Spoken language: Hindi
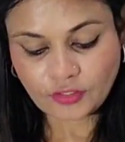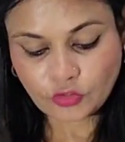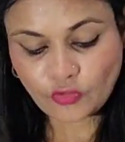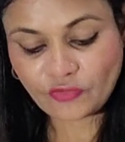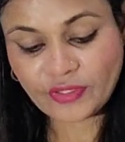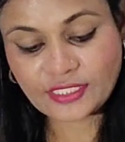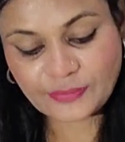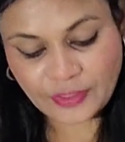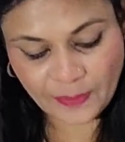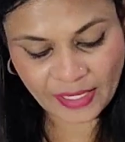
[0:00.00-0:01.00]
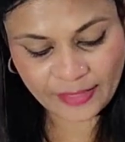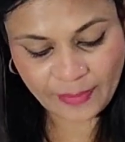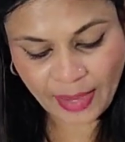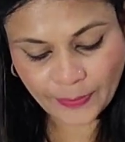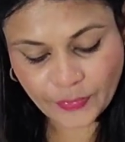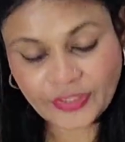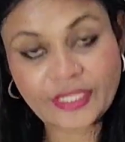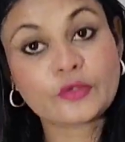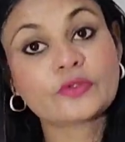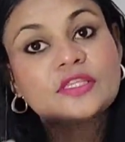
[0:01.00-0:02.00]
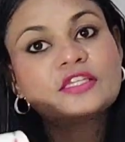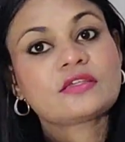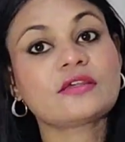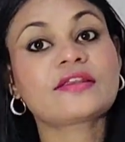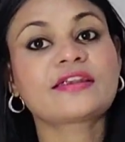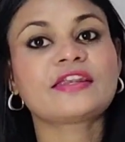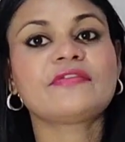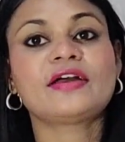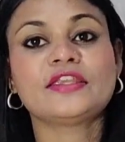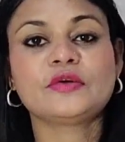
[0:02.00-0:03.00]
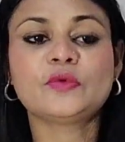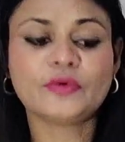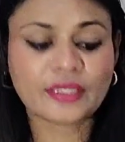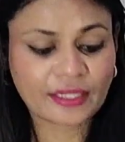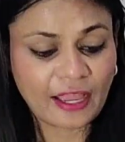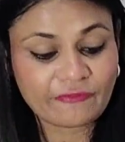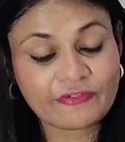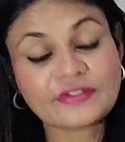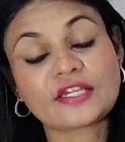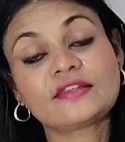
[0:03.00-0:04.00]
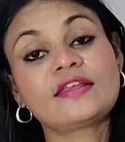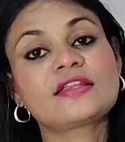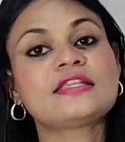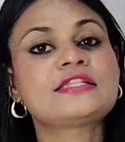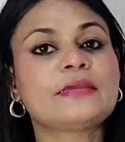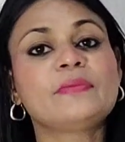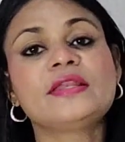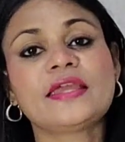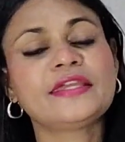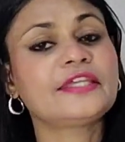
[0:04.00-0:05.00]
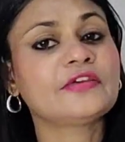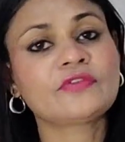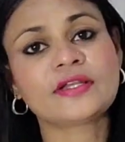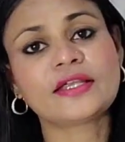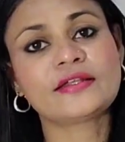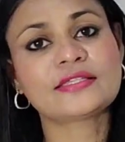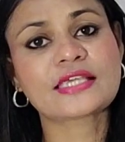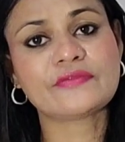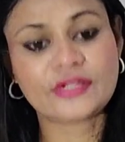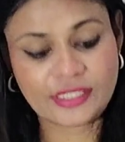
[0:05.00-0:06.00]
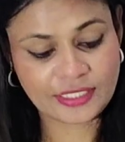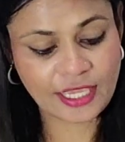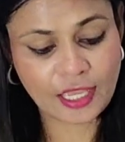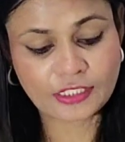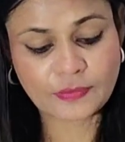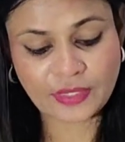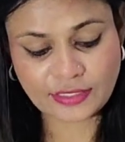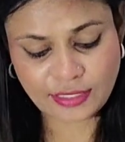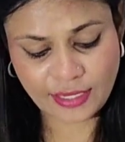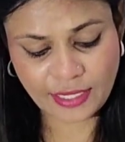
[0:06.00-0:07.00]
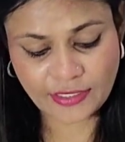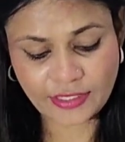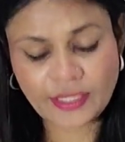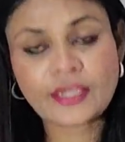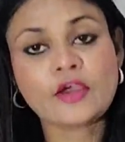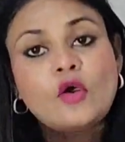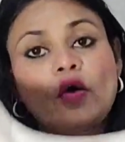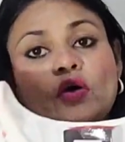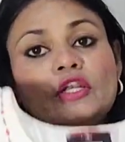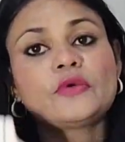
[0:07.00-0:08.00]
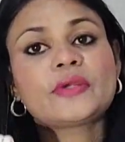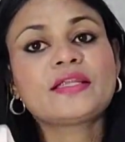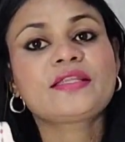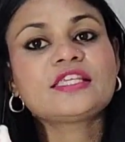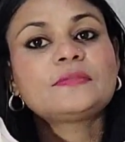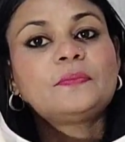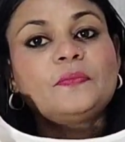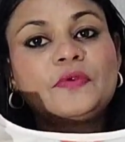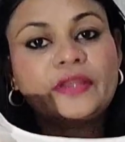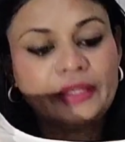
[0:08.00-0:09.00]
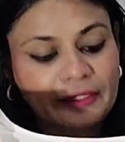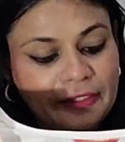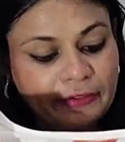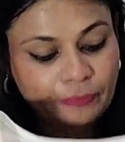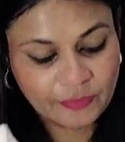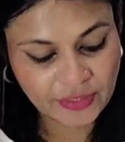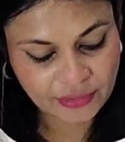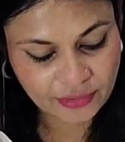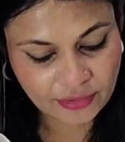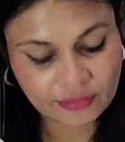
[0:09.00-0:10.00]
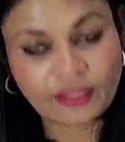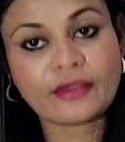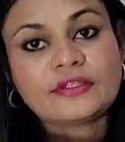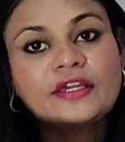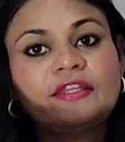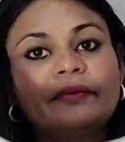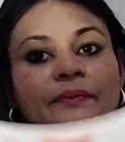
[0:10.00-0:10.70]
तो so फ्रेंड सबसे पहले मैं आपको ये कुर्ती शेयर करने वाली हूँ ये काफ़ी ज़्यादा रिजनेबल है ये 170 के आसपास का है ये और लुक एट दिस प्रिंट प्रिंट तो कितना ज़्यादा